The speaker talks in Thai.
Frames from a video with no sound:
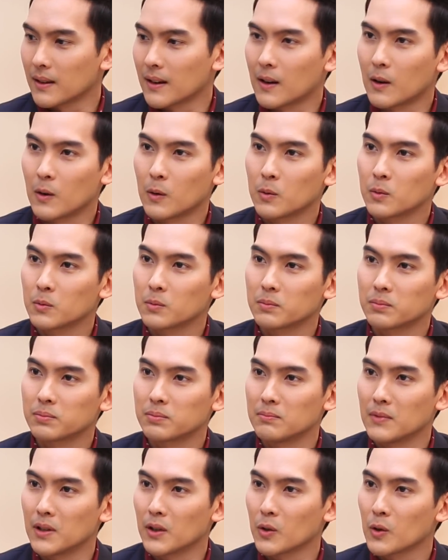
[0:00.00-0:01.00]
เขา
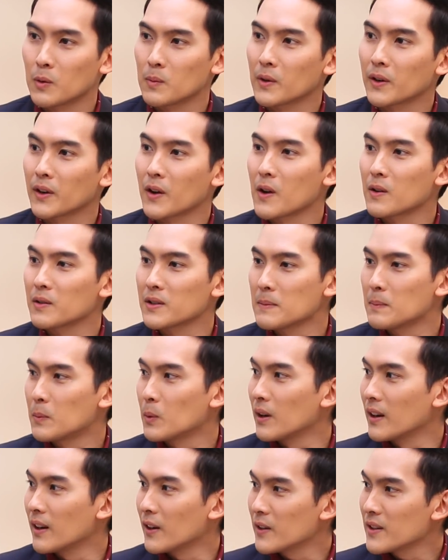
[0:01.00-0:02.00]
เมืองนอกญี่
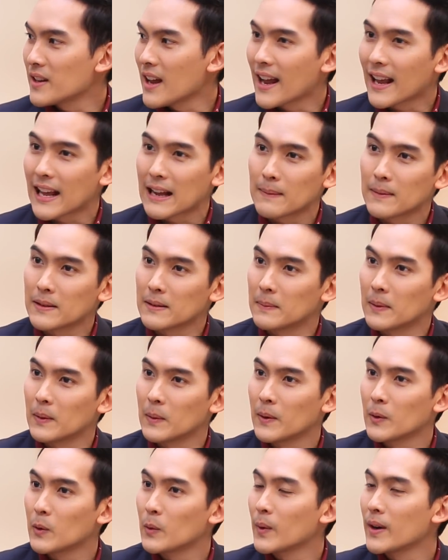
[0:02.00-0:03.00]
ปุ่นเลยเขาย้ายการผลิตไป
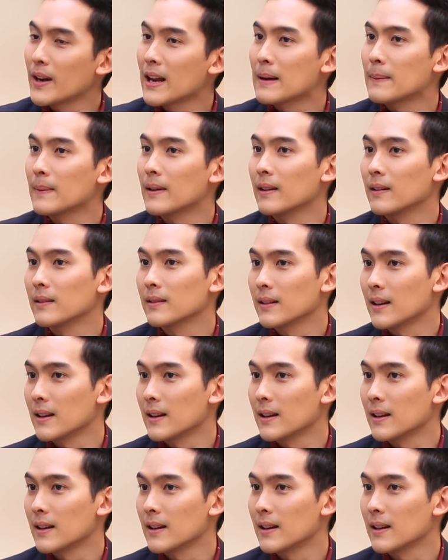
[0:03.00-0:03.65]
ไว้เวียดนามแล้ว